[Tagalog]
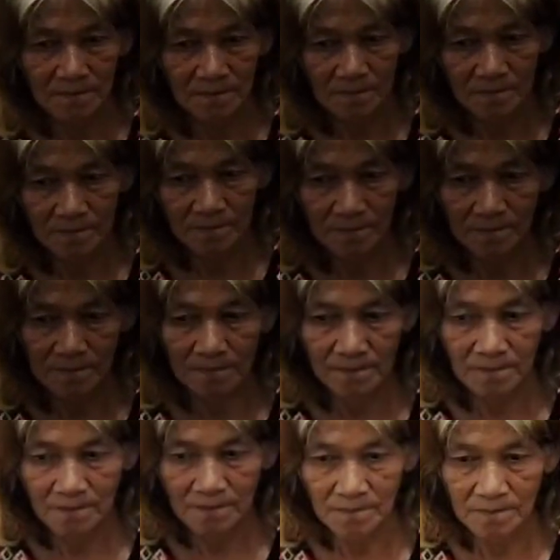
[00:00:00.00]
Hmm.
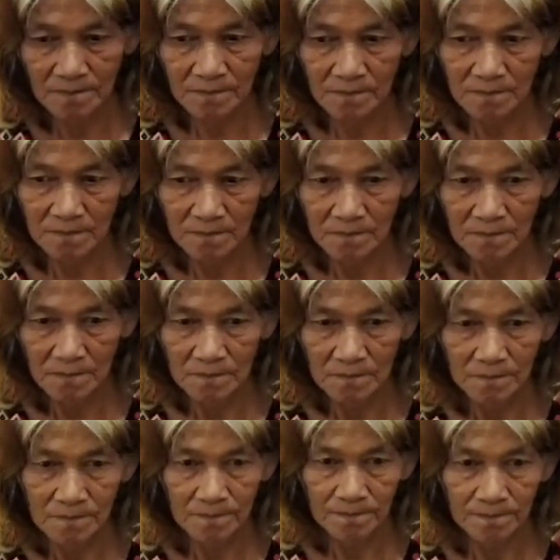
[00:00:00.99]

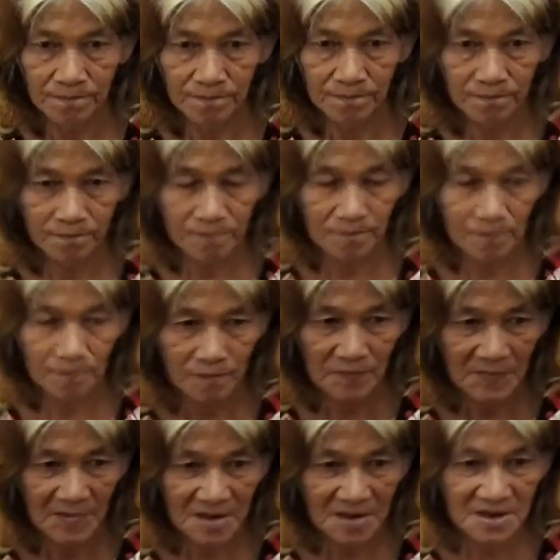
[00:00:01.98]
Sige na, Nay.
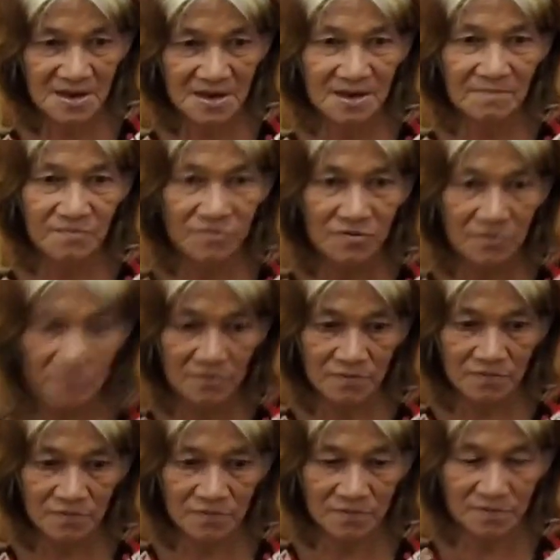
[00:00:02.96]
Sige po.
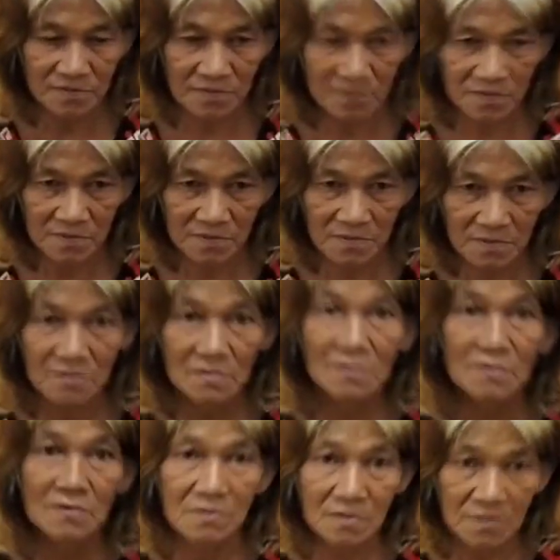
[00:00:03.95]
Alis na kami, na ya.
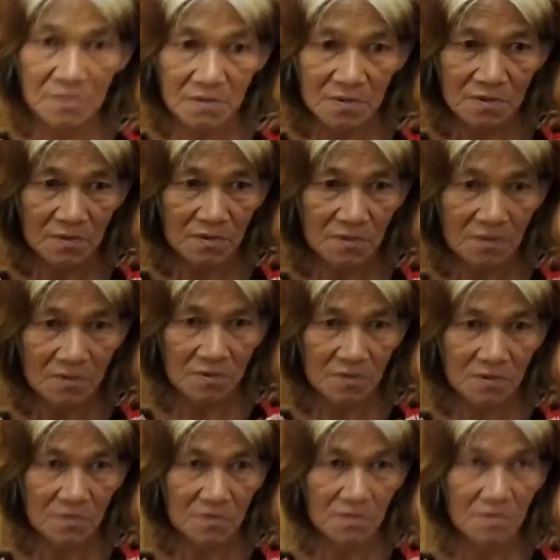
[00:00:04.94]
Bukas na lang po.
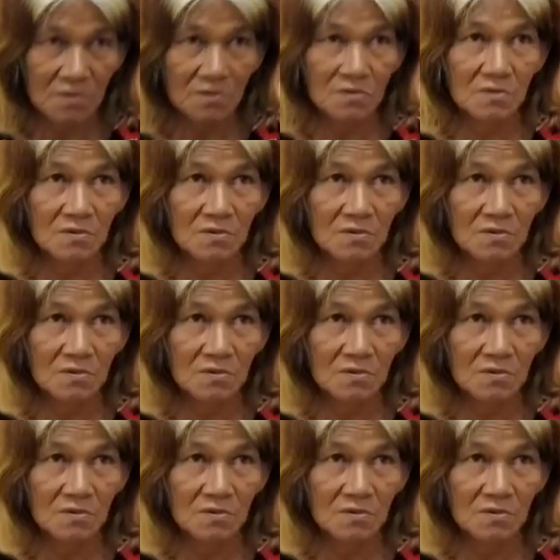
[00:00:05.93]
Alam, paano,